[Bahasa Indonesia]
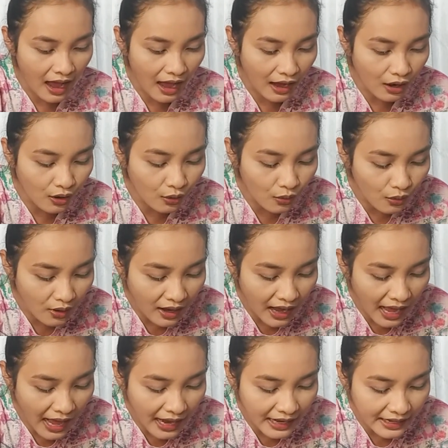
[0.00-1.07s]
Aku
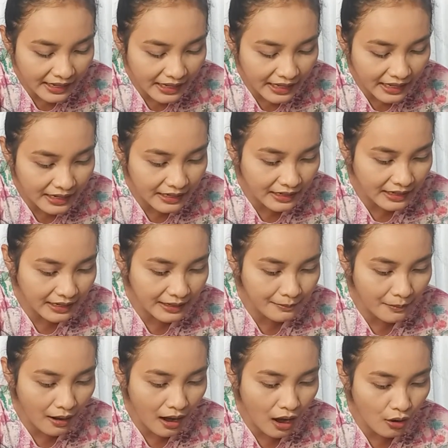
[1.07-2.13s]
kali ini
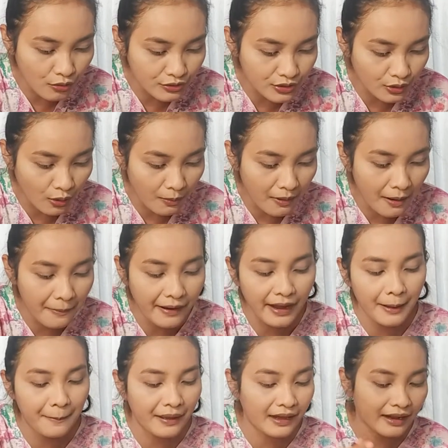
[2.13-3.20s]
mau coba
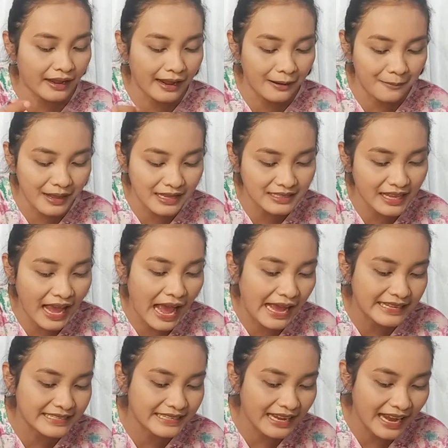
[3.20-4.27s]
pakai merek yang biasa
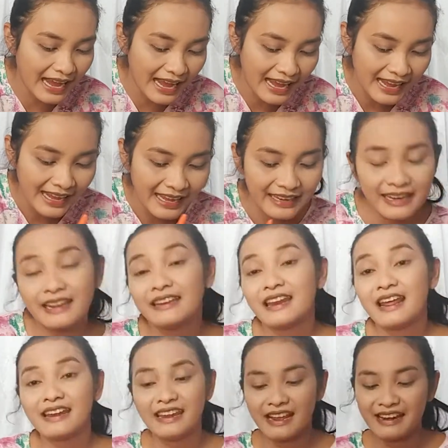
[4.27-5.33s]
aja. Ini
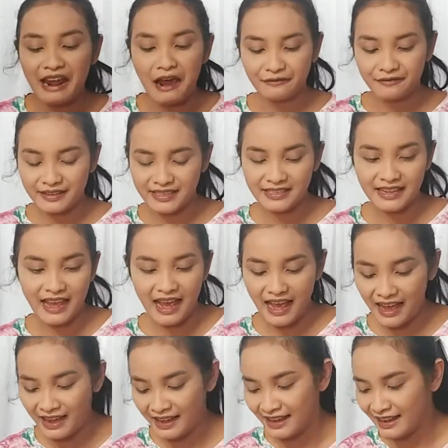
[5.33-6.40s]
dannya Davis
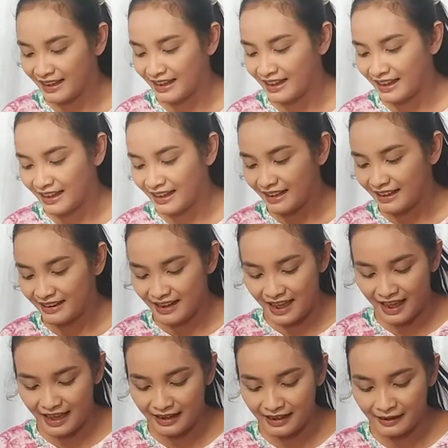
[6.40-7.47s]
ya.
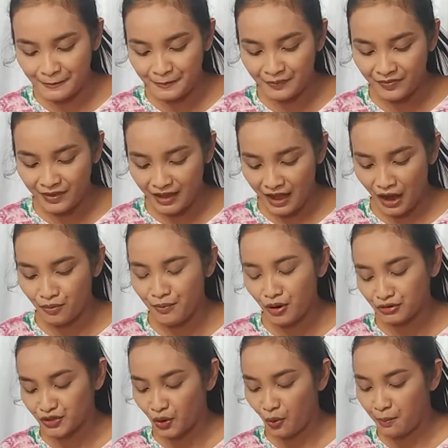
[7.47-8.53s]
Dan aku
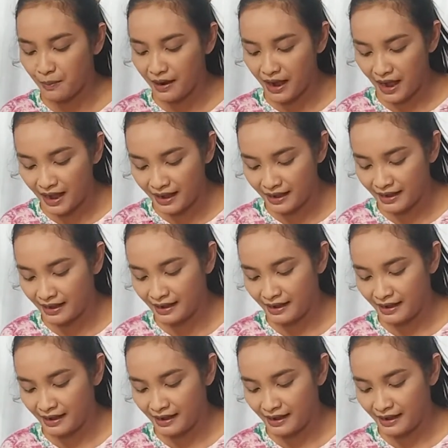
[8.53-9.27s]
mau coba